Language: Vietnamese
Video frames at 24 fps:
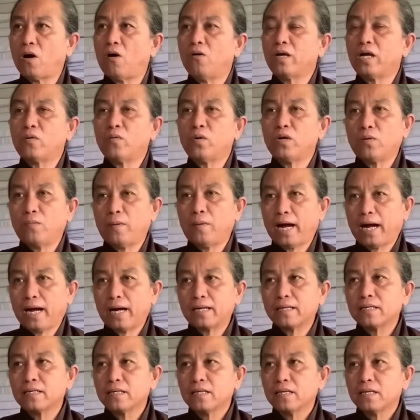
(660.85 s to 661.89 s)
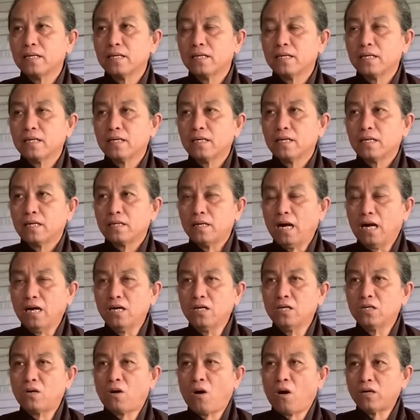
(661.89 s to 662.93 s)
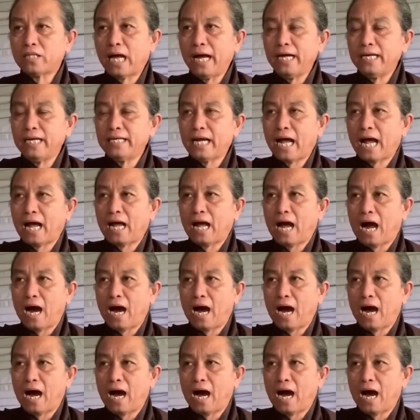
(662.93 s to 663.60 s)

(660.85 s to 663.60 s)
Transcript: khổ nghe quý cô bác đừng có thấy rằng